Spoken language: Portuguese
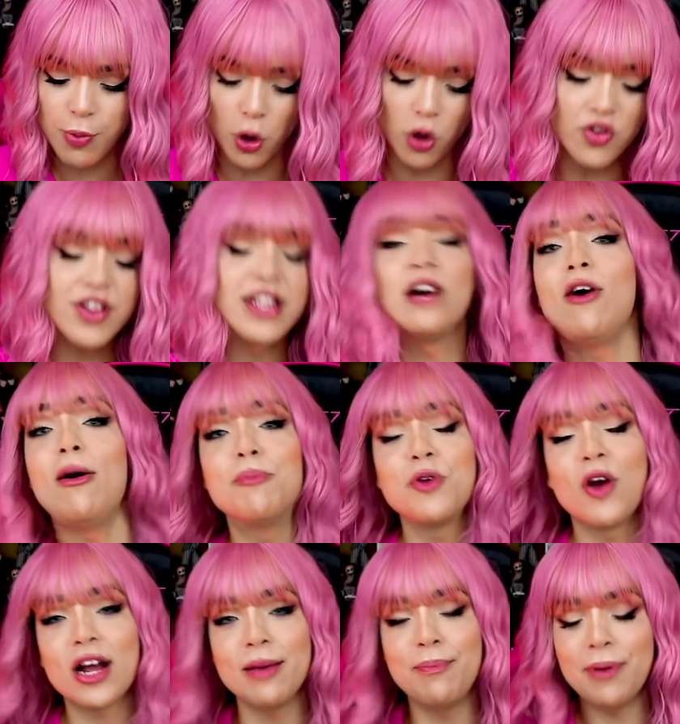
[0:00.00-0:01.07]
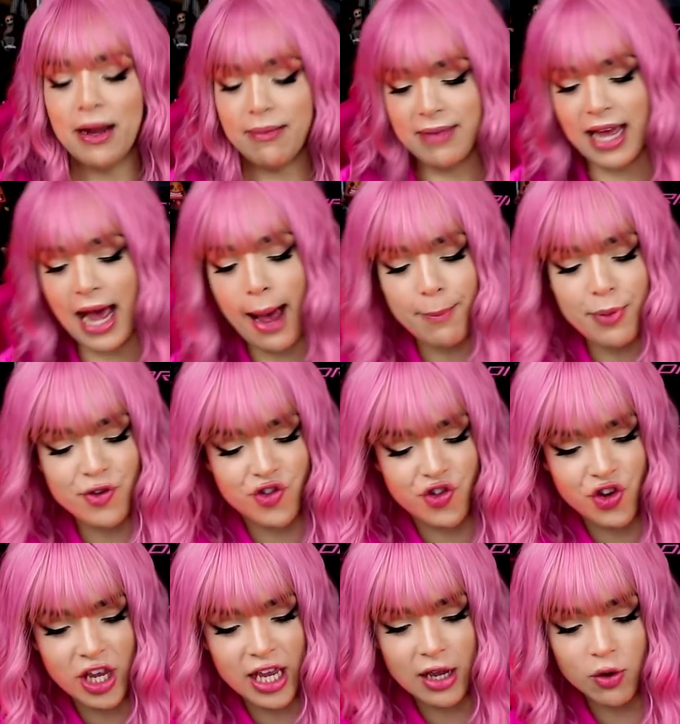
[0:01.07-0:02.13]
produção abriu aqui pra mim
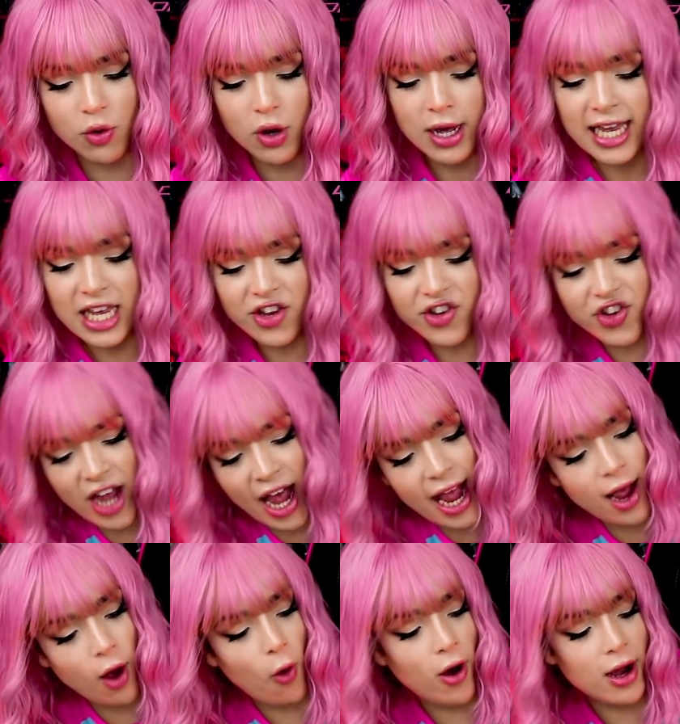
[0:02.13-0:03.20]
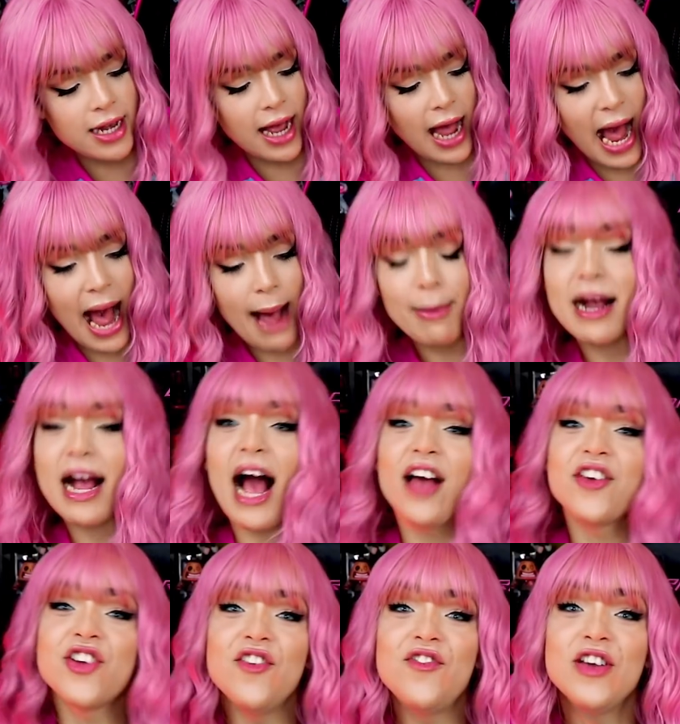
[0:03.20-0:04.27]
rapidinho. E já, olha, a
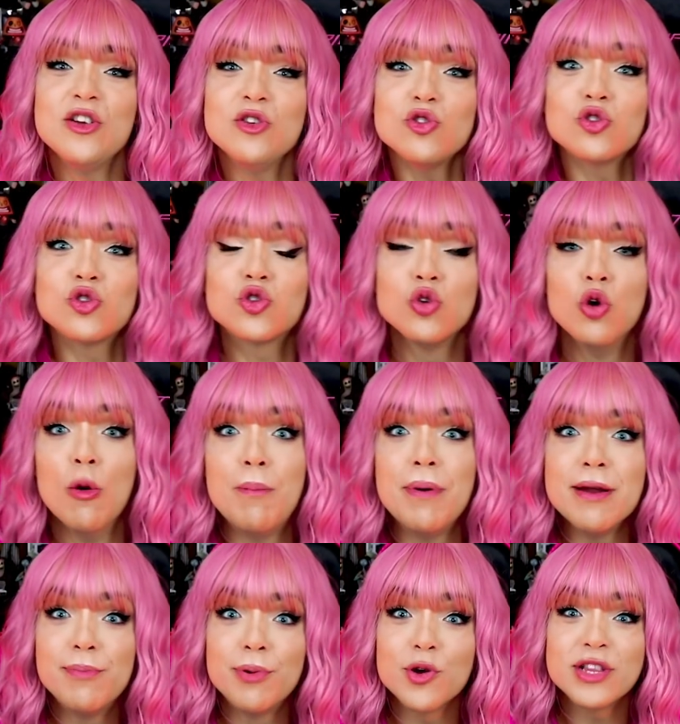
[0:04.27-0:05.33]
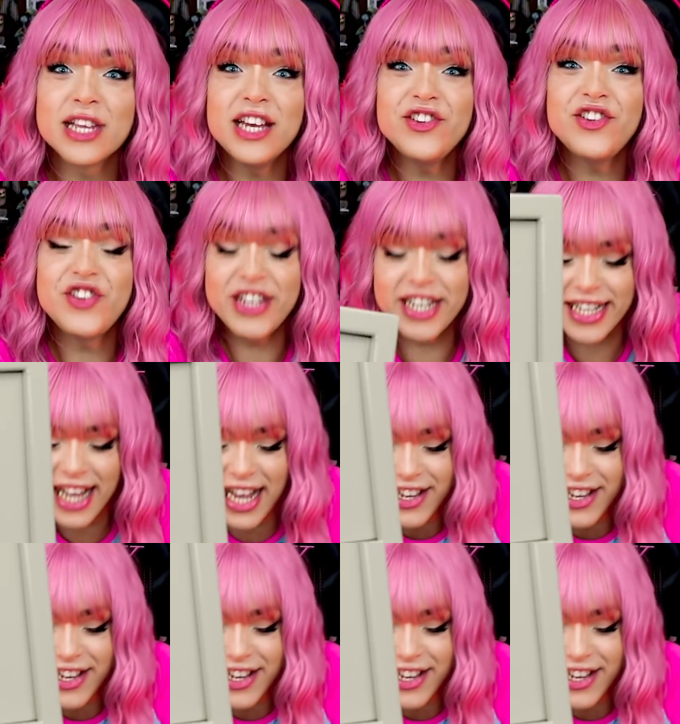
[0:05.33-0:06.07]
caixa vinha super protegida,